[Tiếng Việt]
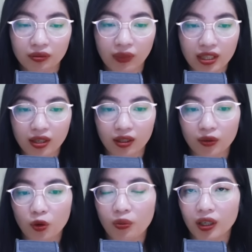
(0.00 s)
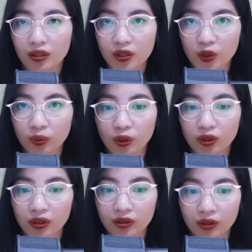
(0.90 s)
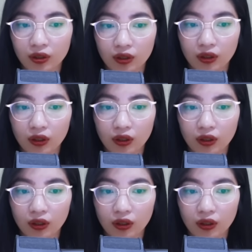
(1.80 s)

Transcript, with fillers: Bây giờ cô mở cửa giúp tôi được chứ?